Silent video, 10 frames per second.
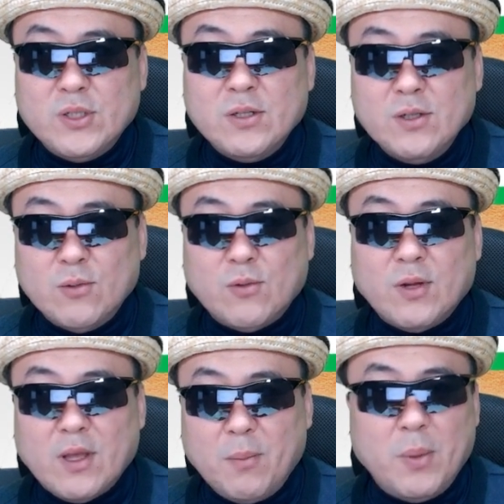전역으로
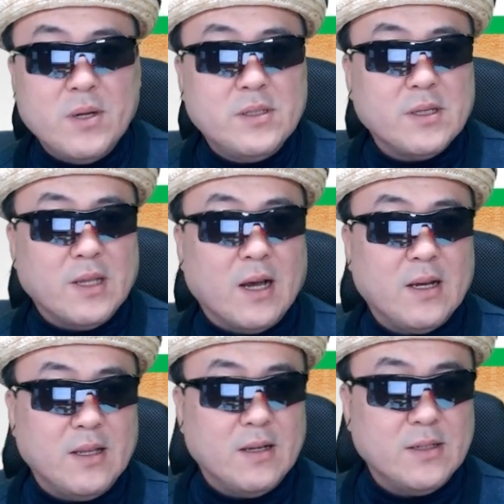이렇게 펼쳐 나가게
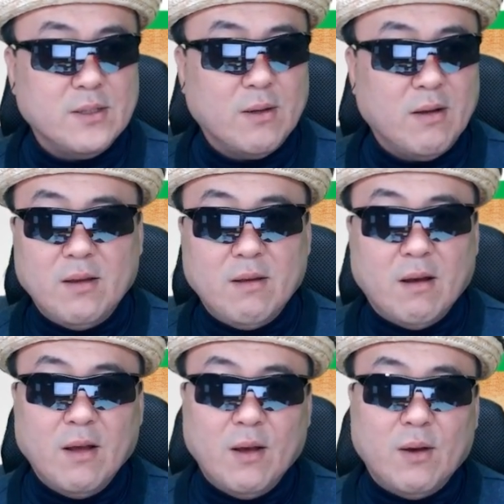됩니다.
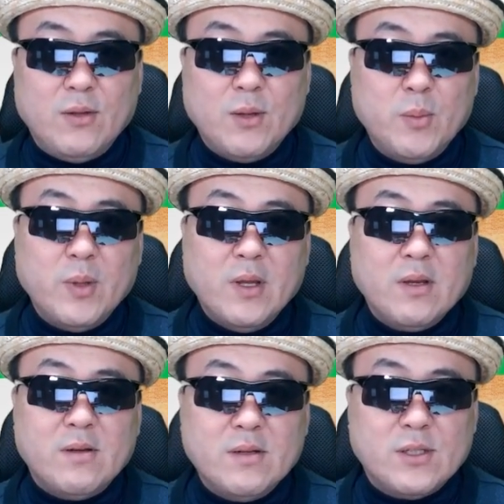그러니까 어떻게 보면
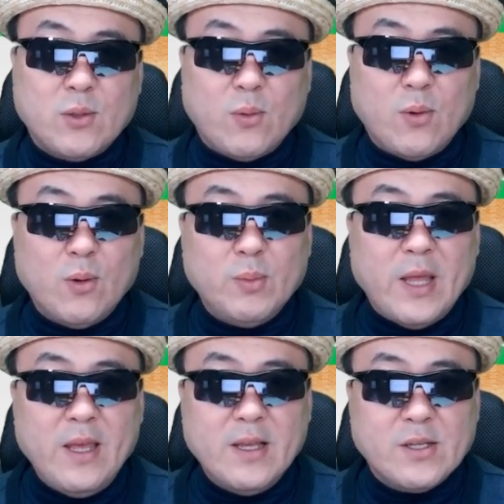그 스톡홀름
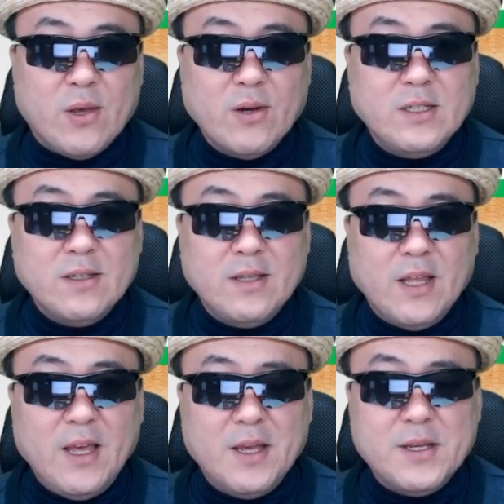대회에서 경진
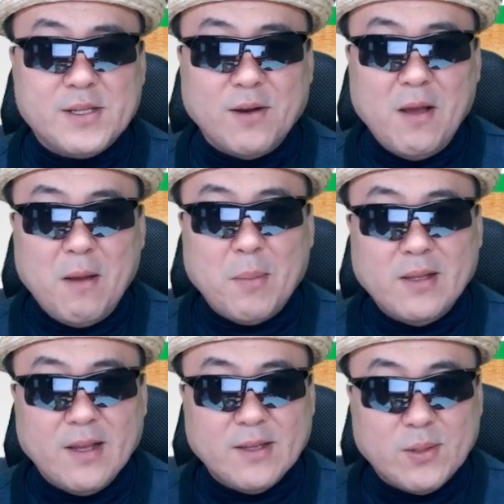대회에서
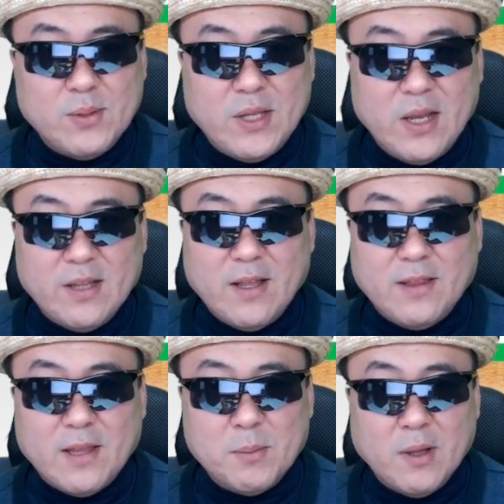만약에 선택이
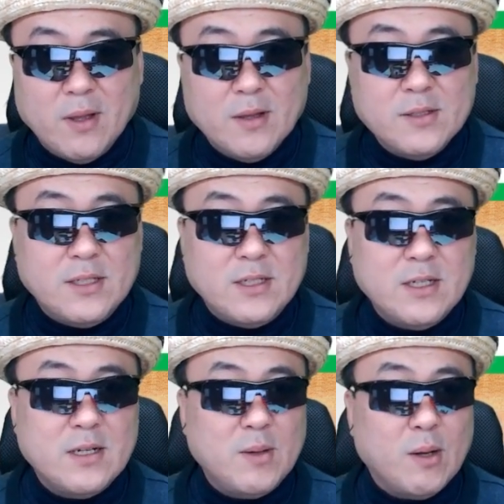됐다면
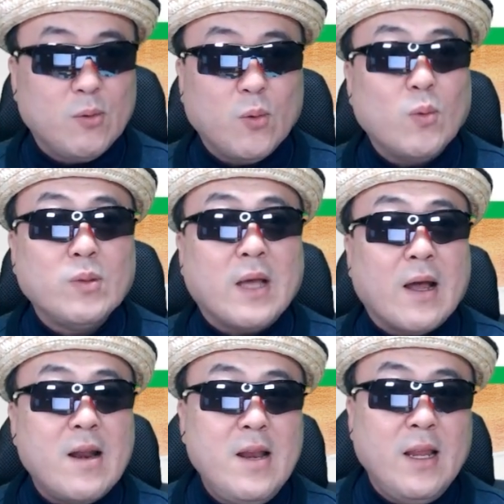지금과 또
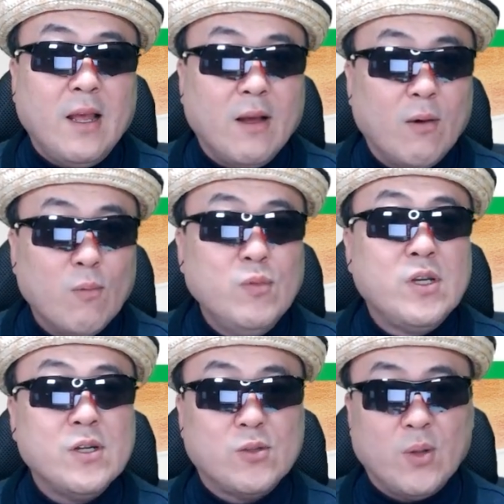달리
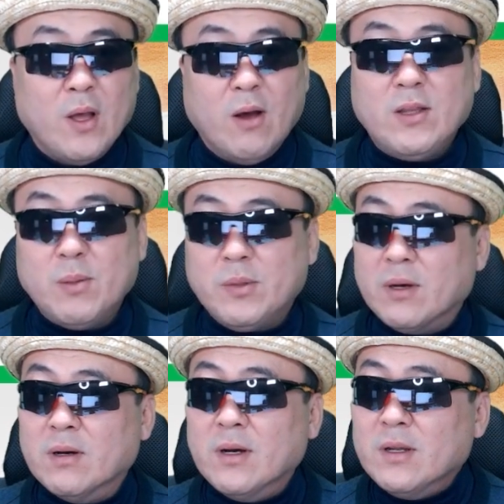움직일 수도 있고 어떻게 보면
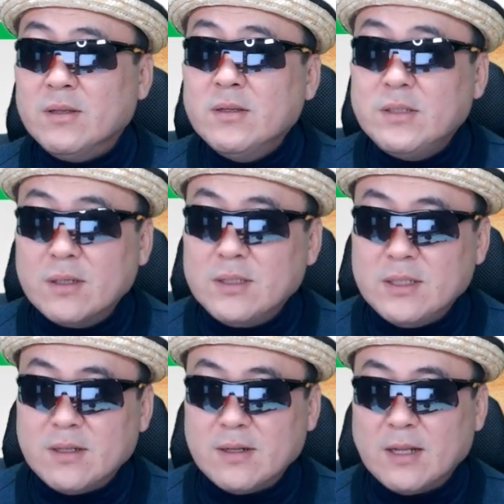더
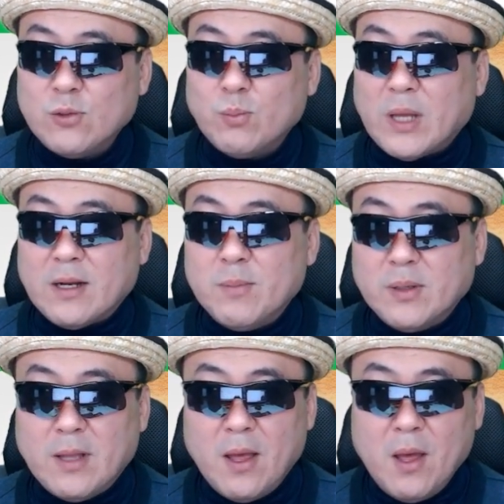늦어지거나 좀 다른 말.
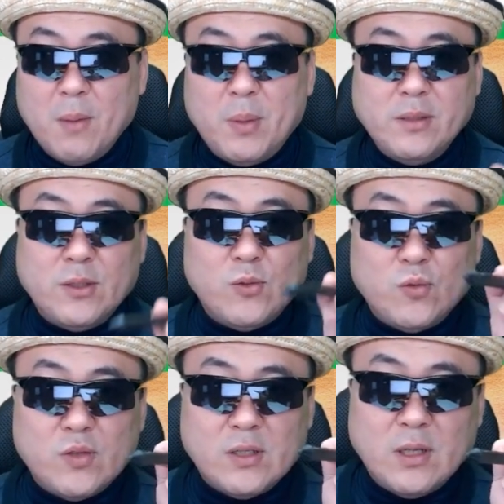근데 벤처
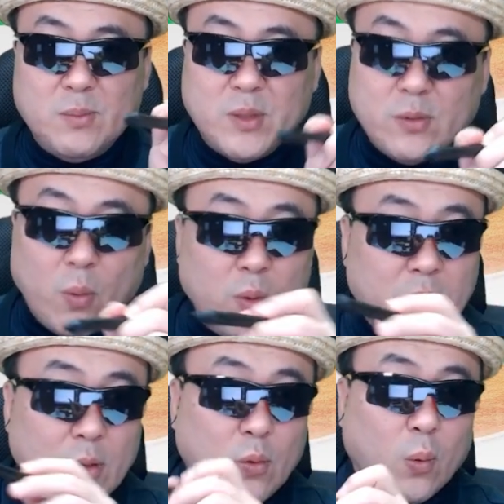투자자 입장에서
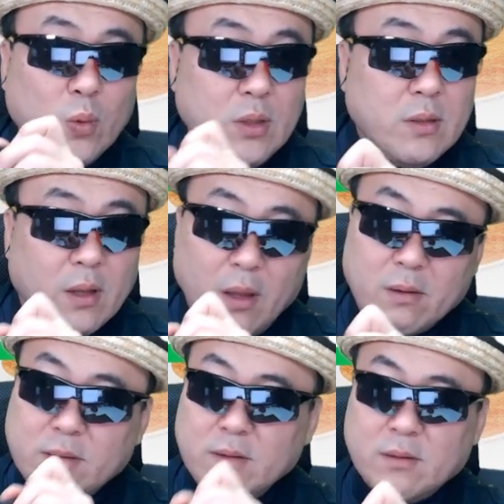이게 돈이
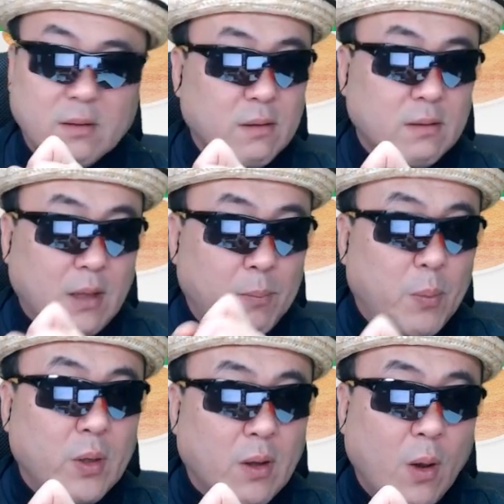되겠거든. 딱
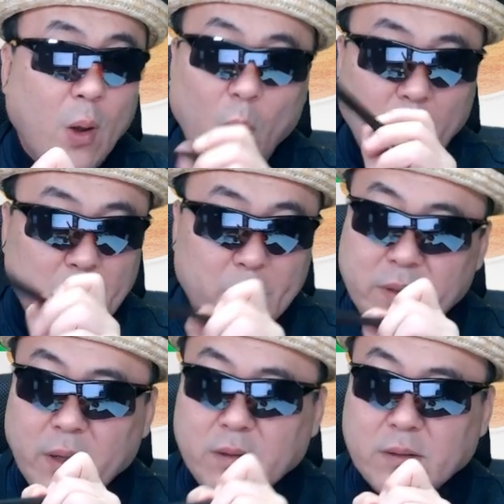보니까 이
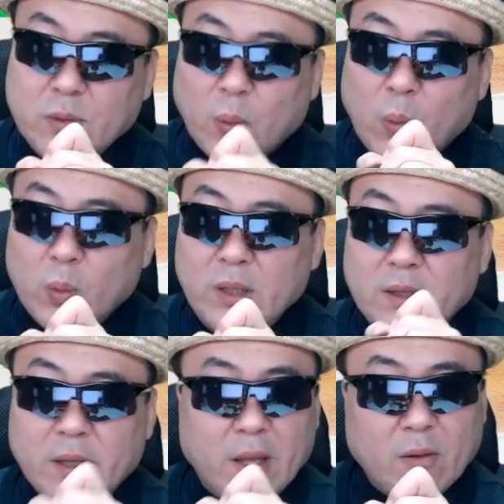핀테크 돈이
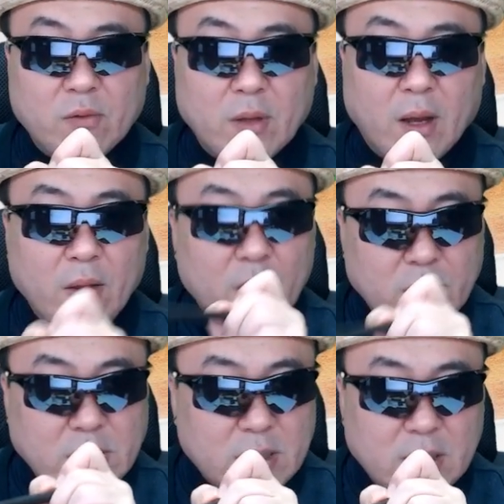되겠구나.
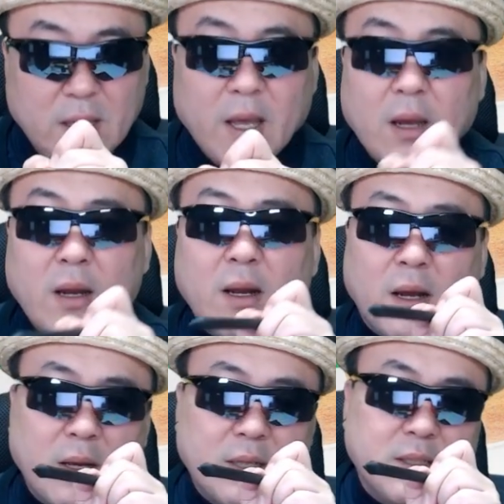혁신이,
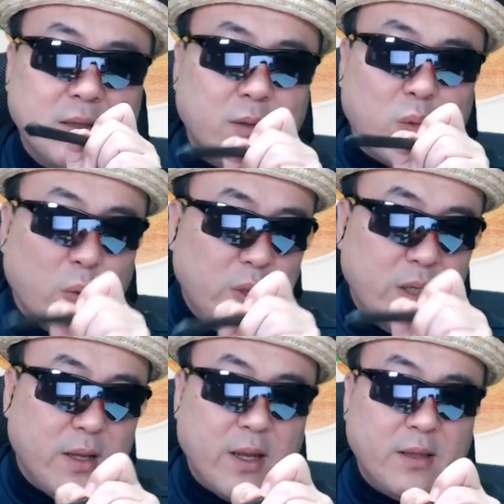그러니까 저는 돈이
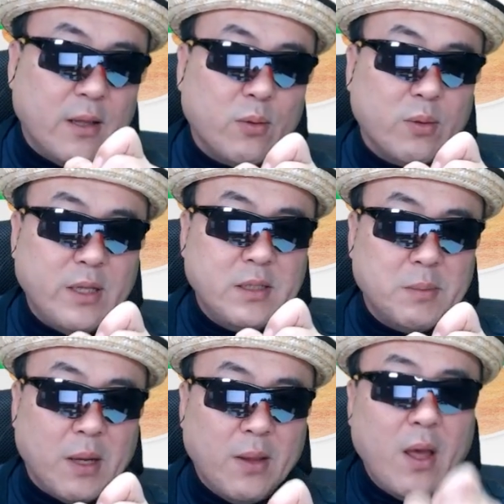되겠다도
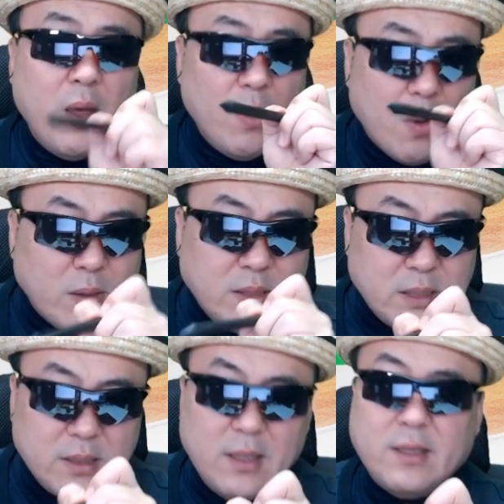되지만
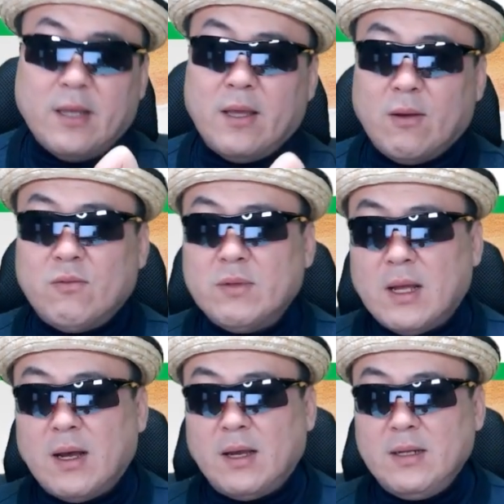혁신이
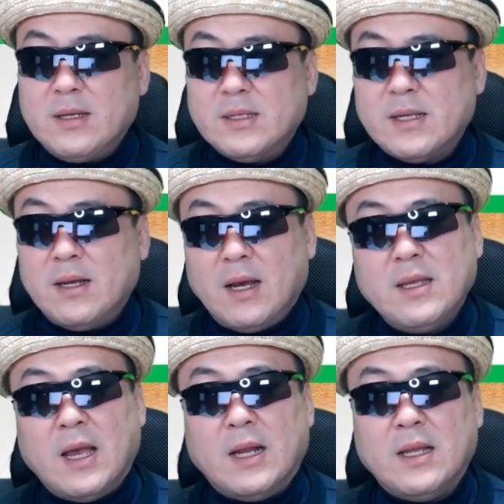되겠구나 이렇게 생각한
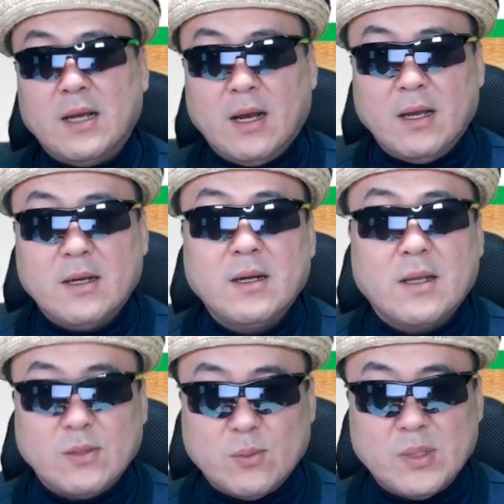게 아닌가
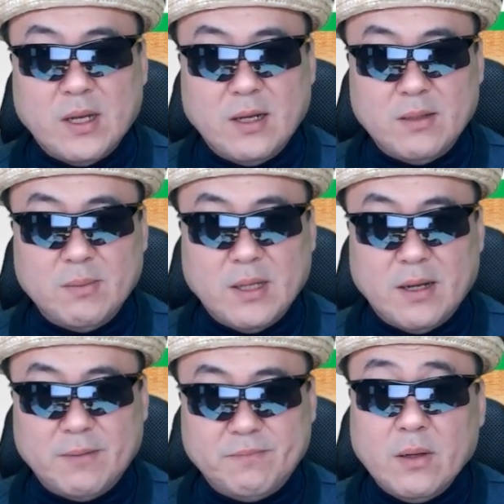그렇게 좀 생각이 듭니다.
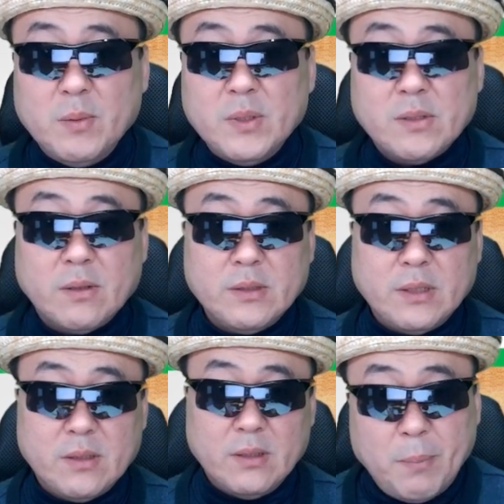그러면서
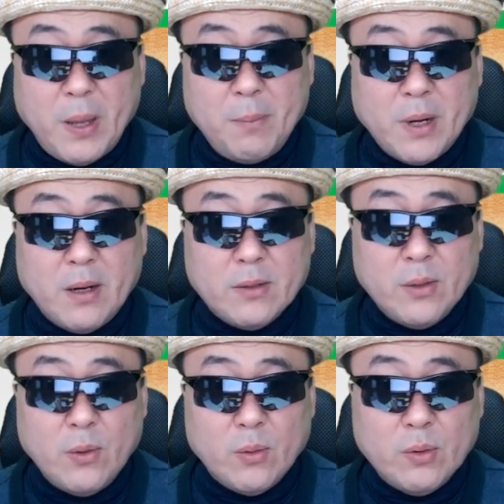어쨌든 페이팔
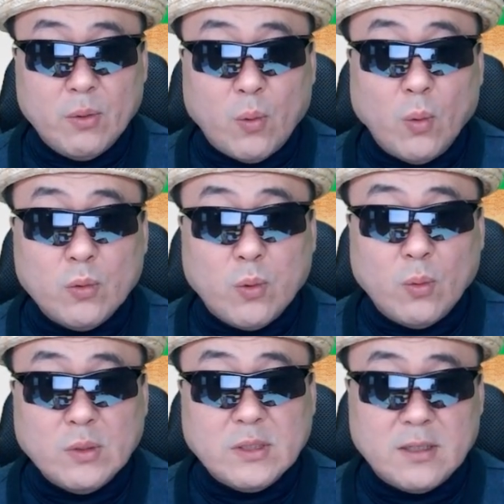같은 경우는 공동